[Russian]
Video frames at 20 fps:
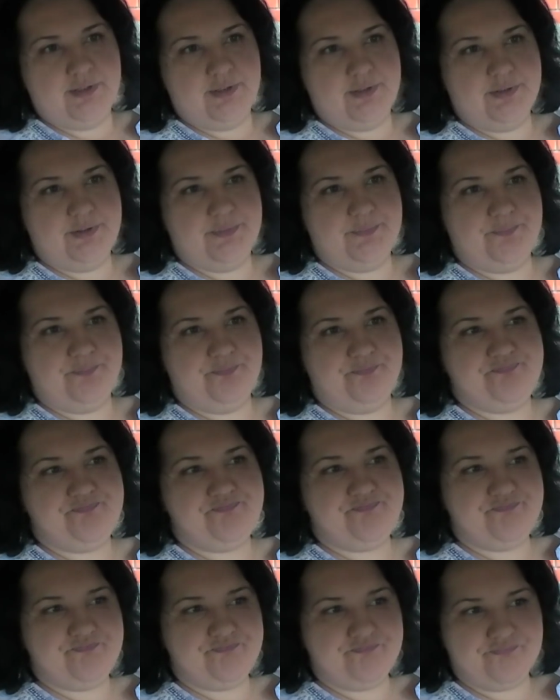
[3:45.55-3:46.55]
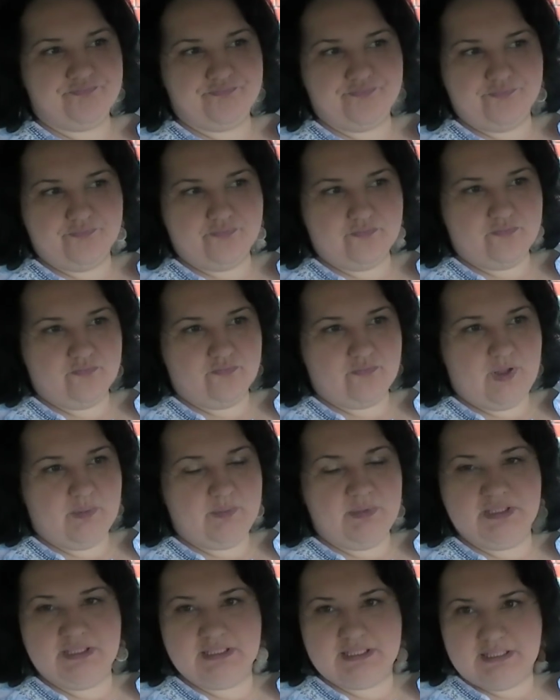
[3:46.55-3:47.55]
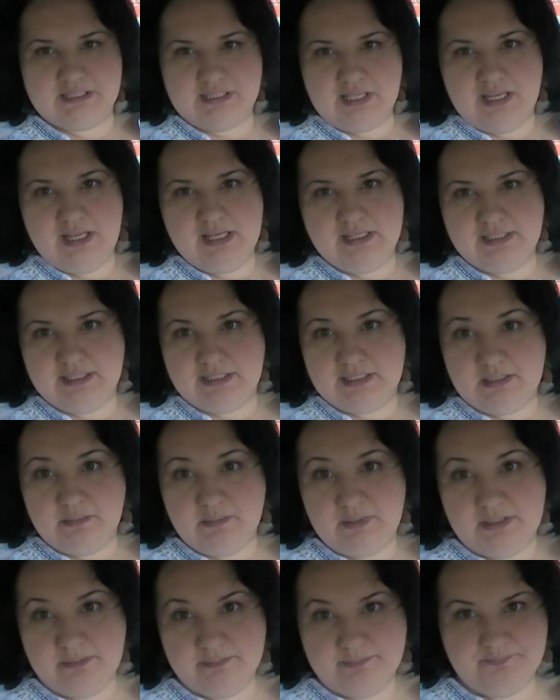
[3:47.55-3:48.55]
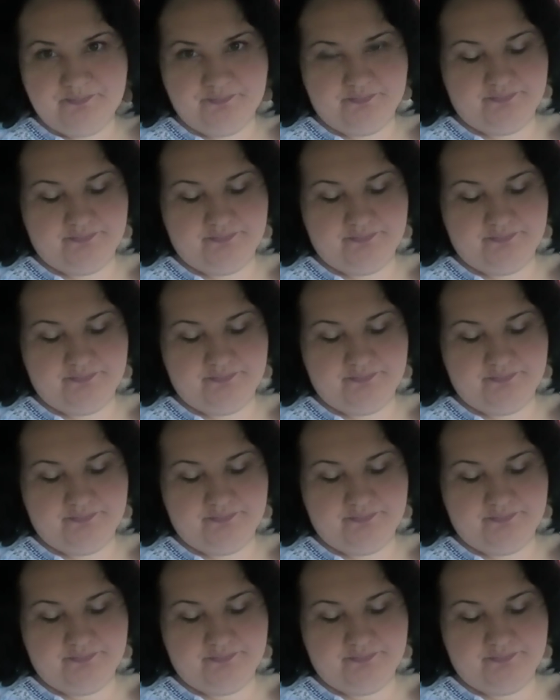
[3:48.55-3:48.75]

эм, благосостояния семьи.